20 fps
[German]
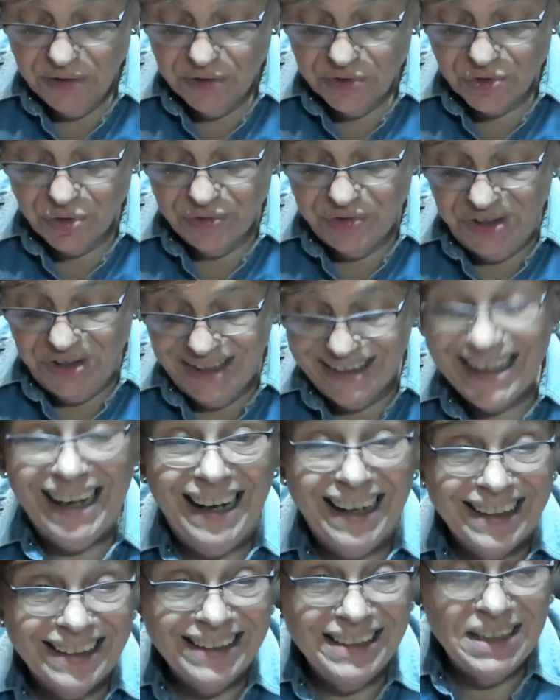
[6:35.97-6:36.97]
so wie ich
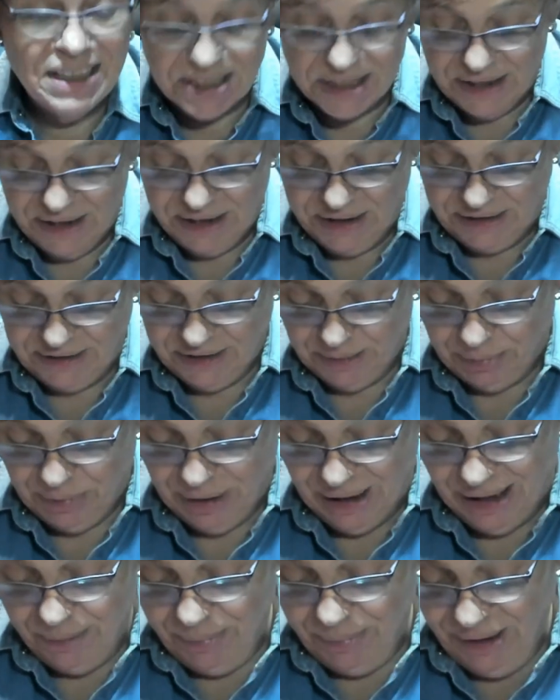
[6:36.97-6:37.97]
gerade gezeigt habe.
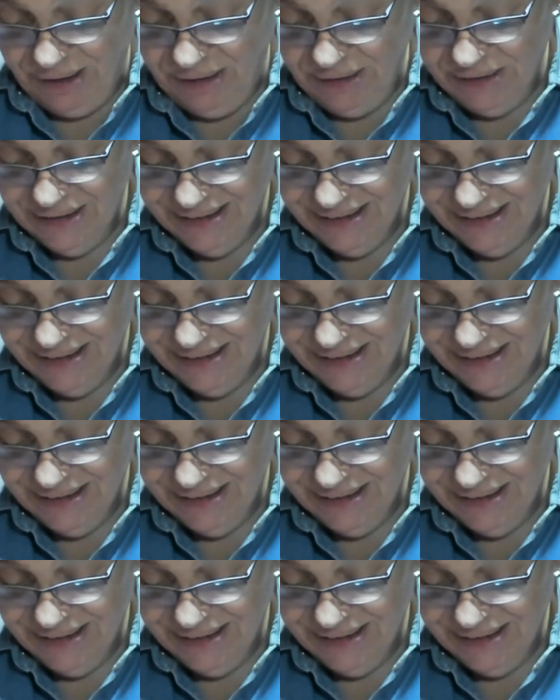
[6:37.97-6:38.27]
Aber